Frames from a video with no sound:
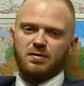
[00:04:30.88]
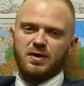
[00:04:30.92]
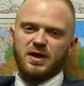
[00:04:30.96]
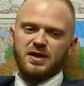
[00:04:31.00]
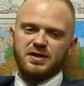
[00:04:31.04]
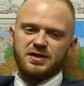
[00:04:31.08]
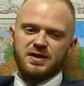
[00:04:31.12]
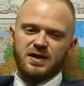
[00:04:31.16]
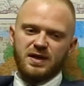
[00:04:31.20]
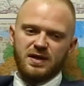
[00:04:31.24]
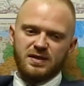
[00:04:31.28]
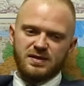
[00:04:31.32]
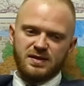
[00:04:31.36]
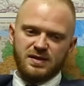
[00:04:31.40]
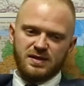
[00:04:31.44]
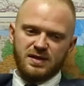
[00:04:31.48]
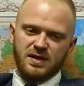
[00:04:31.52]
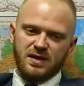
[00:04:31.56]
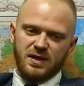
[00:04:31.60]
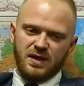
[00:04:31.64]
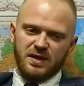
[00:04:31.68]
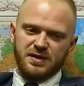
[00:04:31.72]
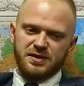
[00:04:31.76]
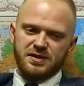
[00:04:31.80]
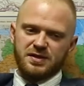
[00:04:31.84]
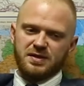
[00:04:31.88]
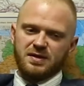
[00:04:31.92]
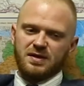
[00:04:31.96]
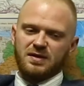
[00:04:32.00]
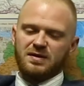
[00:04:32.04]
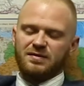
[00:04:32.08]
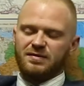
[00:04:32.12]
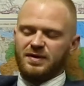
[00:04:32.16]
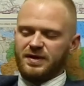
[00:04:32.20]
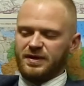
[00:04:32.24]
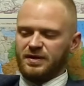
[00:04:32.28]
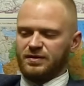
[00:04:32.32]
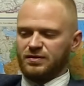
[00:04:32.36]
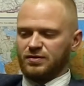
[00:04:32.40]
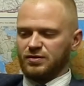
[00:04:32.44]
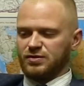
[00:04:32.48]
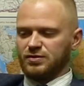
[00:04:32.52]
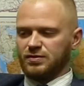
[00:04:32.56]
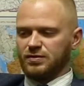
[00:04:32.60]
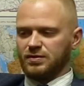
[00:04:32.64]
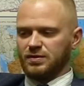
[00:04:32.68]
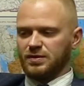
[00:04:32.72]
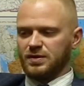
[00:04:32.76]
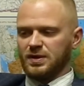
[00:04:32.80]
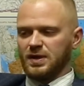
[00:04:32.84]
обращается заказчик и говорит то,
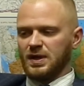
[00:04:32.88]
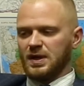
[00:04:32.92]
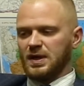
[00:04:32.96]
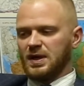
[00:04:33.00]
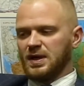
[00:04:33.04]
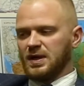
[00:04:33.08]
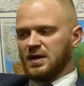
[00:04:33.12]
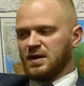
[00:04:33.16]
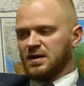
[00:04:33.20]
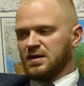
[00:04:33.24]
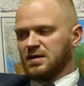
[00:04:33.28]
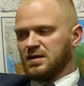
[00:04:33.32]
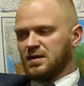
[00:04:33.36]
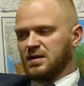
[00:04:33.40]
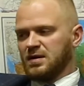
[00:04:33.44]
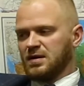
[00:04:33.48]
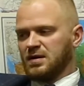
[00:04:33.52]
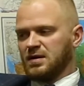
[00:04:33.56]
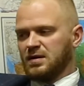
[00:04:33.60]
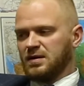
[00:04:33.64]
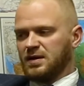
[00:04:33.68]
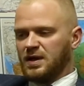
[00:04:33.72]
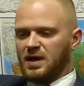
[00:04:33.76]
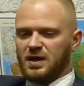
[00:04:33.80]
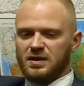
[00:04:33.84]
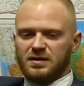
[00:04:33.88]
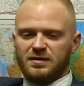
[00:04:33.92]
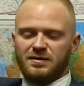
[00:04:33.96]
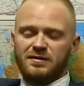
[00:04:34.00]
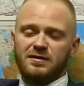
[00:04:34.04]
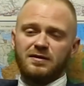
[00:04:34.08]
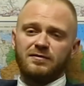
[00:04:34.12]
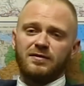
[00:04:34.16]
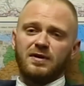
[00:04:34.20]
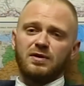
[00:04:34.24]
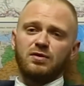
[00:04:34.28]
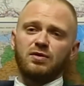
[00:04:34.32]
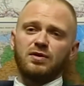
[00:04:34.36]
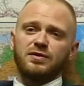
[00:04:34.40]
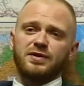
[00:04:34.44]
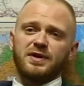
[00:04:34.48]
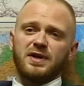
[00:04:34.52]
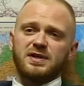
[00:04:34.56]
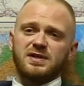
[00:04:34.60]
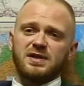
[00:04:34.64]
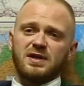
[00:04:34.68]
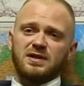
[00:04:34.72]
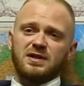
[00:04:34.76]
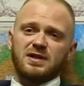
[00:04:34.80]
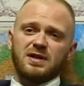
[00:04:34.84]
что э, я два года
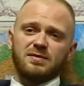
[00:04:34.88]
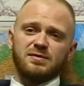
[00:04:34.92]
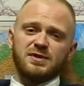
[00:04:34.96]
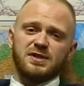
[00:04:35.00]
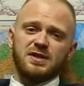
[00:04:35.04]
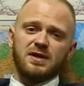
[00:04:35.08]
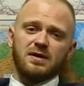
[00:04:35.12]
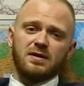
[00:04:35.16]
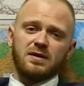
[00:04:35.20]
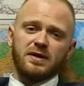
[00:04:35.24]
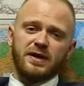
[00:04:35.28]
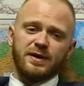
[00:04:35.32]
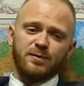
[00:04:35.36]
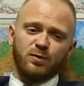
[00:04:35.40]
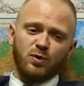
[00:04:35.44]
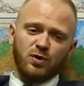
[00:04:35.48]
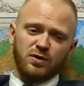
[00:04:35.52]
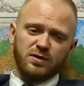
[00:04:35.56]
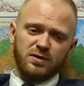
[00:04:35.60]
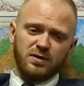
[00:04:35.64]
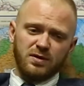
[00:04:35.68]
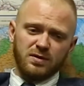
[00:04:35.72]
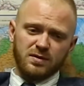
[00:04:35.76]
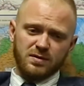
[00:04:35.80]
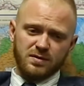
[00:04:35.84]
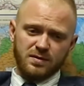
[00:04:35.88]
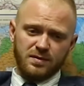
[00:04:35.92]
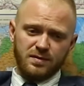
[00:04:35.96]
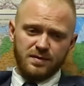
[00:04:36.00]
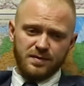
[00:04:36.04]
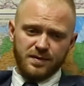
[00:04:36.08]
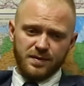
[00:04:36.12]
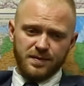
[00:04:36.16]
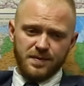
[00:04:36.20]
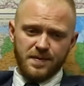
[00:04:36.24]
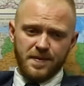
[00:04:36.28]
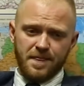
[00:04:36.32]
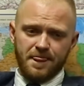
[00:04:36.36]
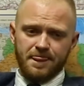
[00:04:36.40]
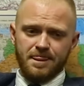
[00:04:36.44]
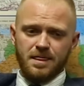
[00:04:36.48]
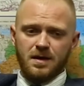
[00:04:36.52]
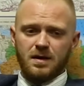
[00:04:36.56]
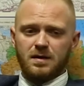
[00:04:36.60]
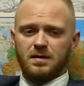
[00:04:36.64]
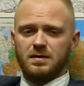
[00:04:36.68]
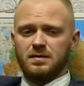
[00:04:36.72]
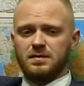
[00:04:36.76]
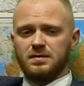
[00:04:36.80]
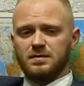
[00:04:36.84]
назад там сделал ремонт,
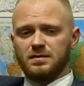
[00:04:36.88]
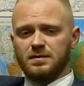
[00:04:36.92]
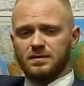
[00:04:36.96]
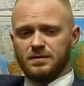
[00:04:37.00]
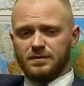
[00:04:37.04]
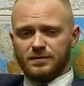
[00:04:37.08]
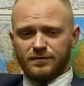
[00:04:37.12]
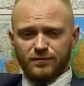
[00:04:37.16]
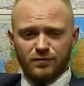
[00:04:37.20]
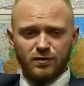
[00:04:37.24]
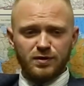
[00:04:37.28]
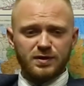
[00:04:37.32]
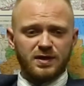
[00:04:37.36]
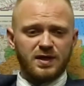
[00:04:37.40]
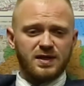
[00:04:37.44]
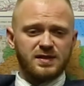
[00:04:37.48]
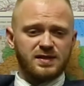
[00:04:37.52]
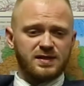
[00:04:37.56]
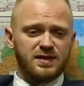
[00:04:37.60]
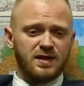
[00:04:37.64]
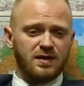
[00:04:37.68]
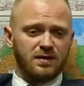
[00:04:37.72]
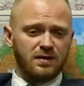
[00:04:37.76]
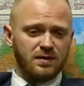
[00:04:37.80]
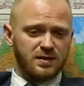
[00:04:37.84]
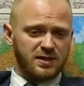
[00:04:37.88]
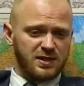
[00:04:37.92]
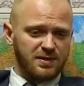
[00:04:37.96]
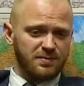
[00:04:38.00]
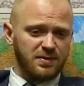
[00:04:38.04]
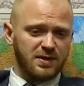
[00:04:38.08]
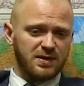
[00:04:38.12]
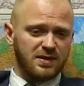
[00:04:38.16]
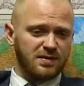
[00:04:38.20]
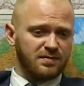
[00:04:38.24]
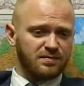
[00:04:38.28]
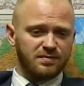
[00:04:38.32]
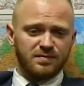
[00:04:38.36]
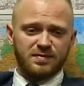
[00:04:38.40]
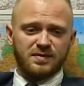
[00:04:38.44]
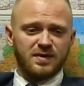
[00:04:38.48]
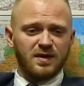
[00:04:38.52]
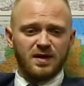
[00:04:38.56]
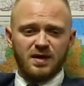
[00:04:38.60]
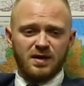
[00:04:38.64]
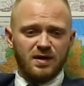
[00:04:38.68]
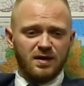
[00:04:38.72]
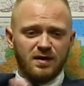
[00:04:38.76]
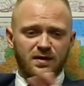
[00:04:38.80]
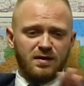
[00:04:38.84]
вот я сделал себе там,
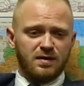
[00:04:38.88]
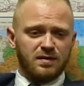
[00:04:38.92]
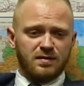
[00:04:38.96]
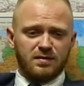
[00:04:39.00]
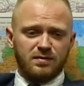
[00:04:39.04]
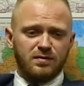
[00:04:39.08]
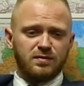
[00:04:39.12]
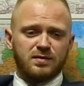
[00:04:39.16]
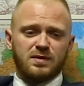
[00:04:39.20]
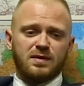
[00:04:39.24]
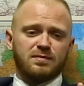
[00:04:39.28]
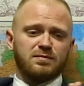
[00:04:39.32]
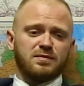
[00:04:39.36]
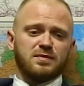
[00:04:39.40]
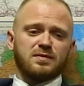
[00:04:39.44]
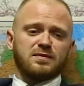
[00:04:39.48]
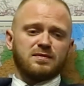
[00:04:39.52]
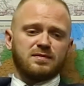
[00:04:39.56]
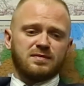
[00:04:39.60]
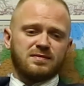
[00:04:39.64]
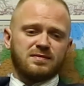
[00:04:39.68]
ну, там